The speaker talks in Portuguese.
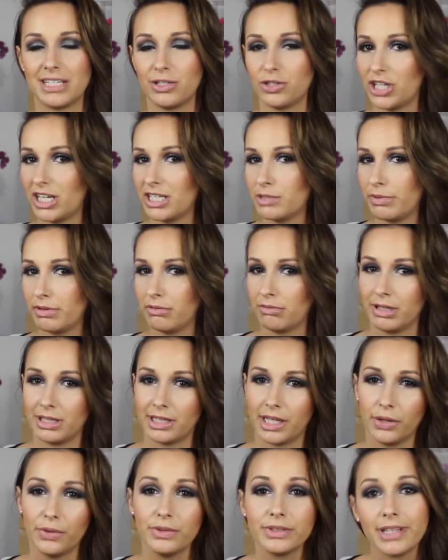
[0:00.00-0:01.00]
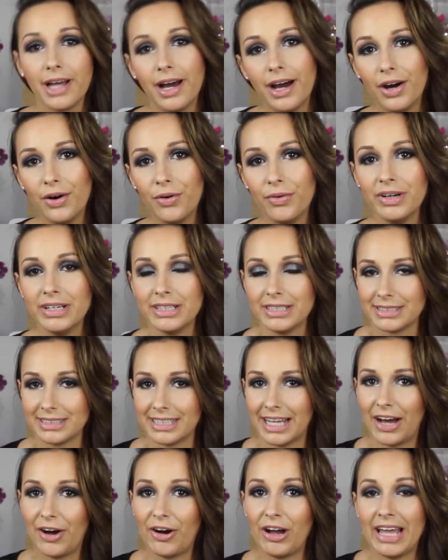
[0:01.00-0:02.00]
se eu já experimentei ou não,
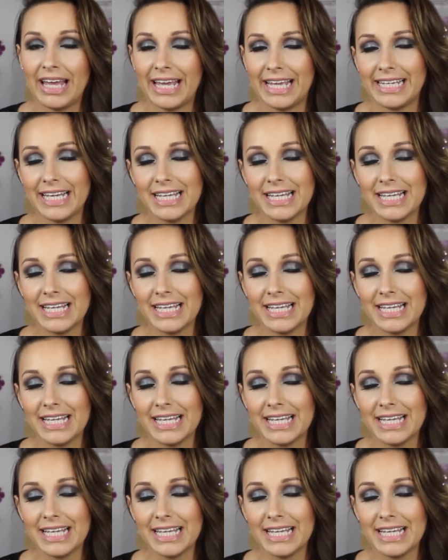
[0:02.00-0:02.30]
tal.